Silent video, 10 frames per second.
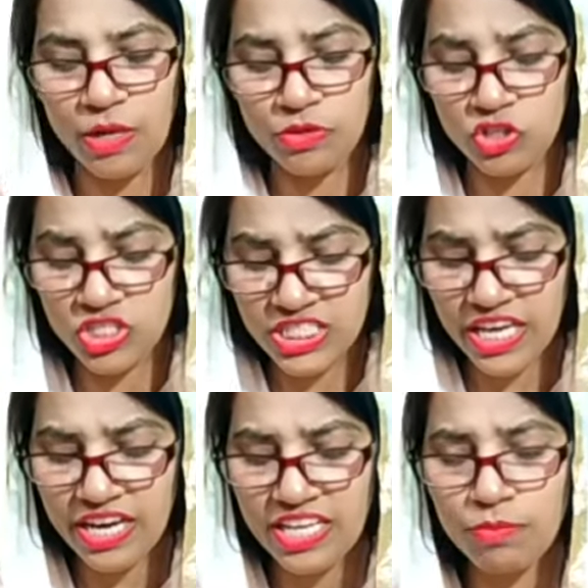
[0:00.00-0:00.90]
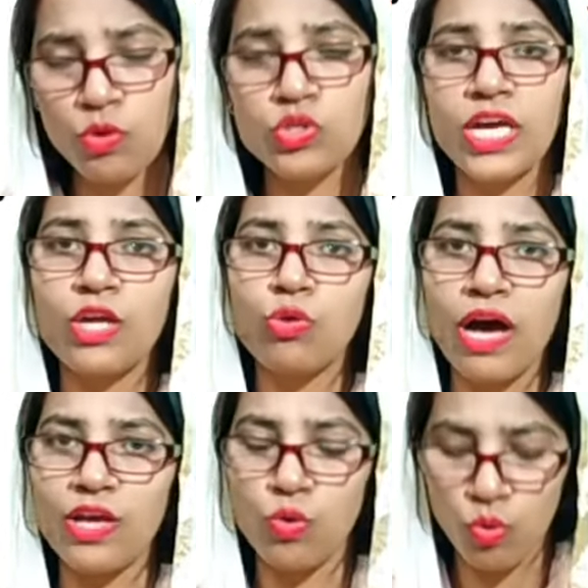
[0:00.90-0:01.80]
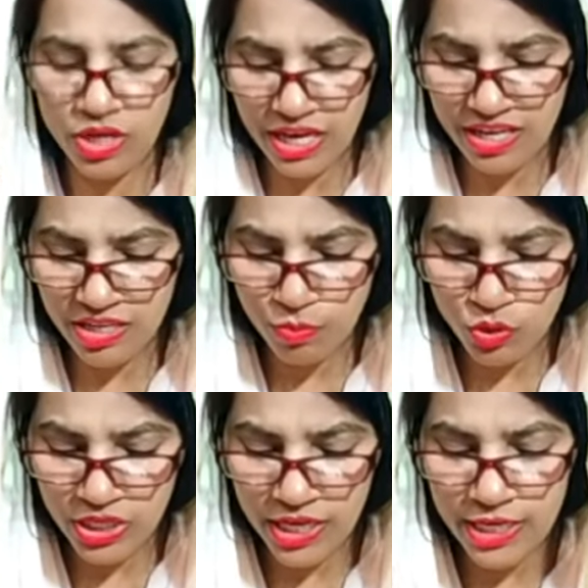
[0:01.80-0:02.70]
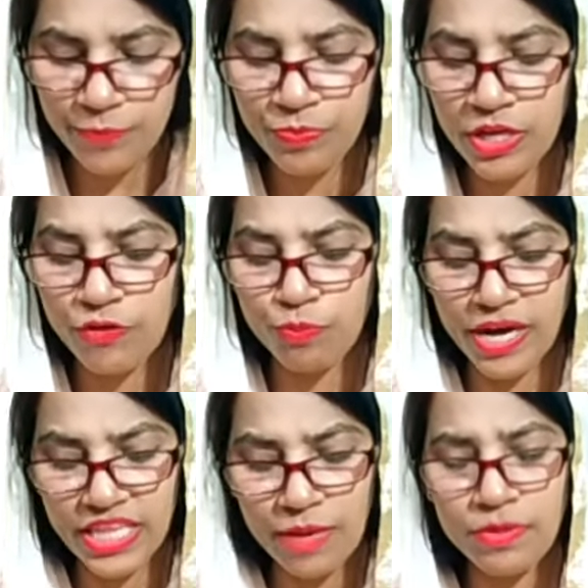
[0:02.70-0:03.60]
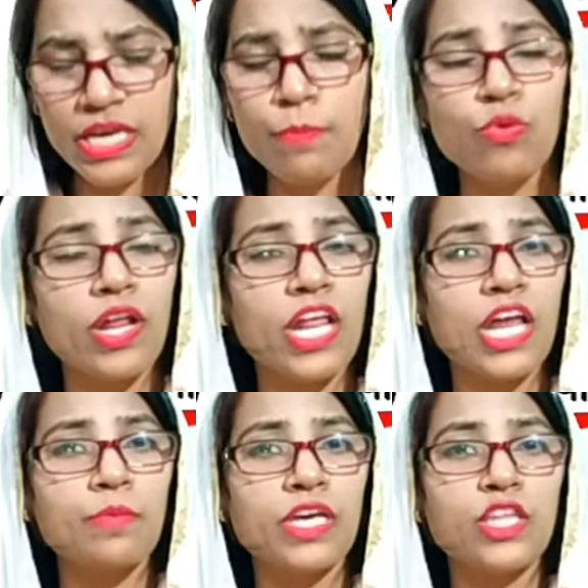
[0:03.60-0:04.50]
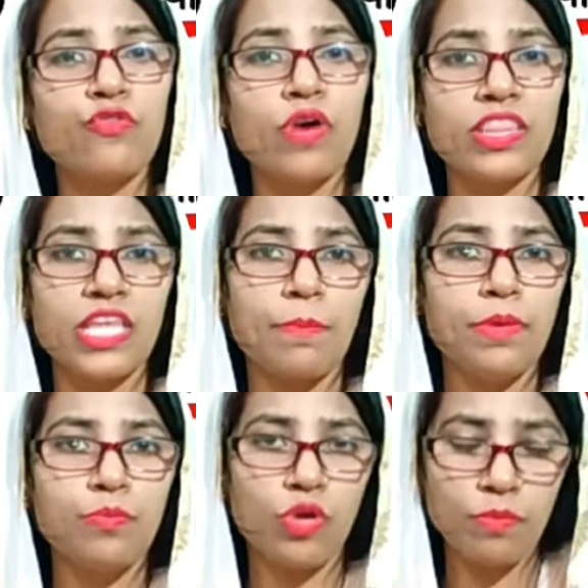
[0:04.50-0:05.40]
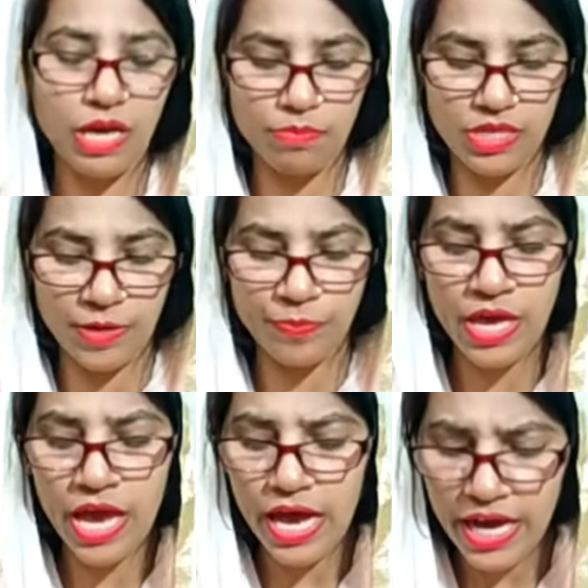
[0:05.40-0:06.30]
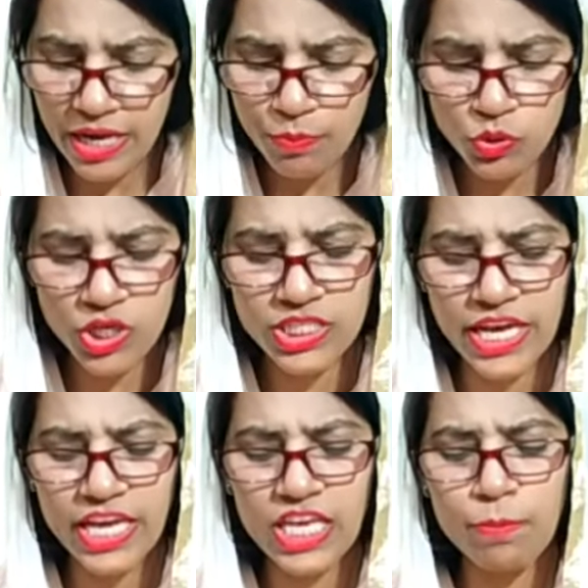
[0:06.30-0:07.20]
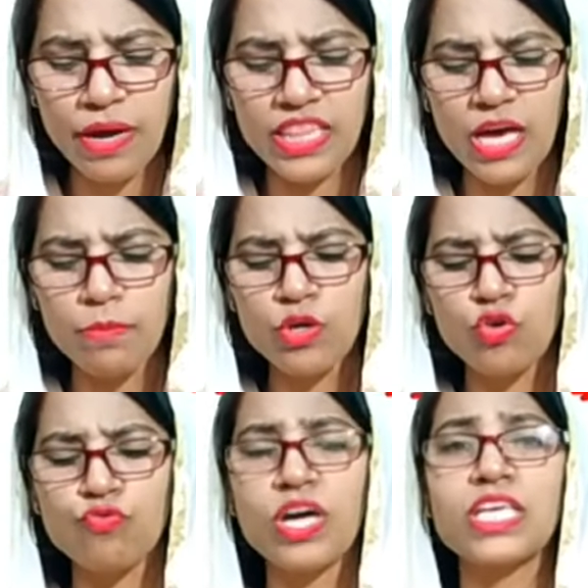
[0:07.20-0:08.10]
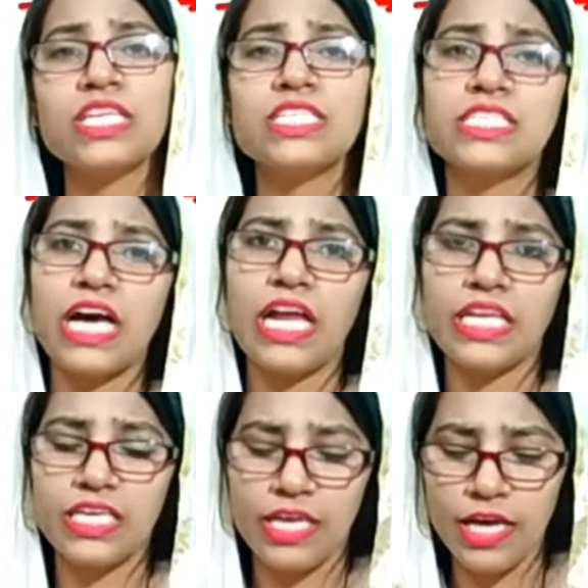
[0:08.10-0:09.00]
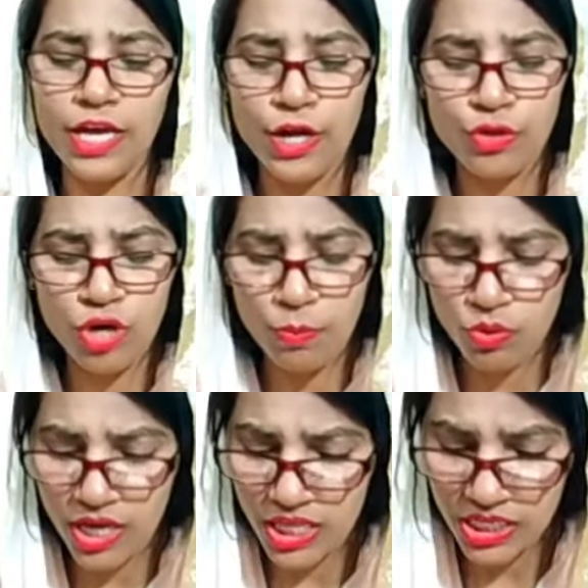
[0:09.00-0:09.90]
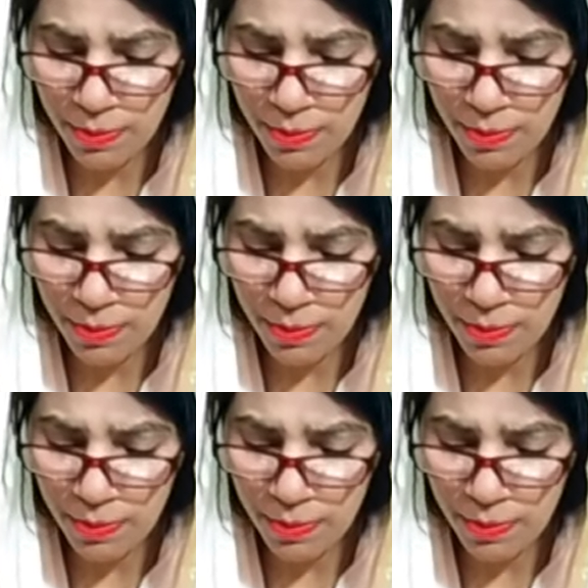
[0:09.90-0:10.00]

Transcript: किसके करीब में हो जाएंगे तो आईहोल के करीब हो जाएगी बादामी का पुराना नाम क्या था वात्यापीपुरम नाम था अगर पूछा जाए कि बादामी गुफा किस काल की है तो आपको याद रखना है